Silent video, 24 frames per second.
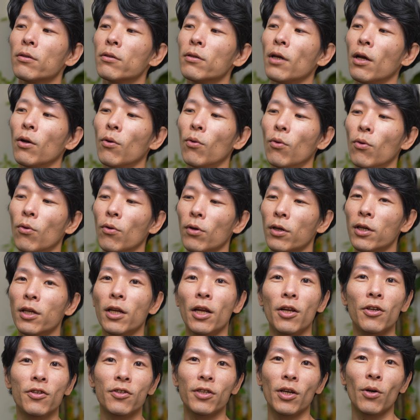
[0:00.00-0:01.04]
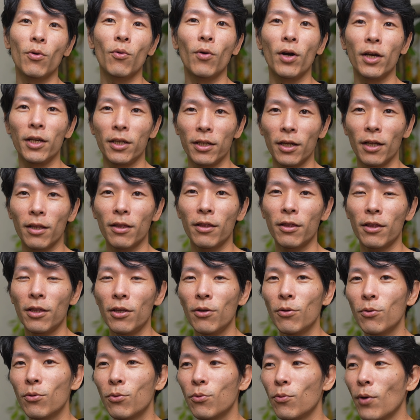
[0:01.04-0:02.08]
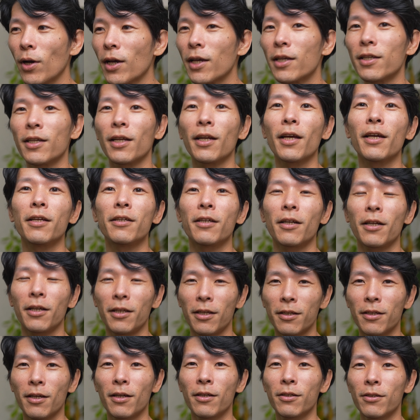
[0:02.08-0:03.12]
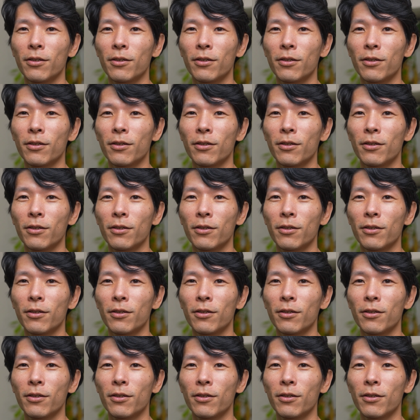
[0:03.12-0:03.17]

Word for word: あの、綺麗にしない方がいいなっていうわけじゃないじゃないですか。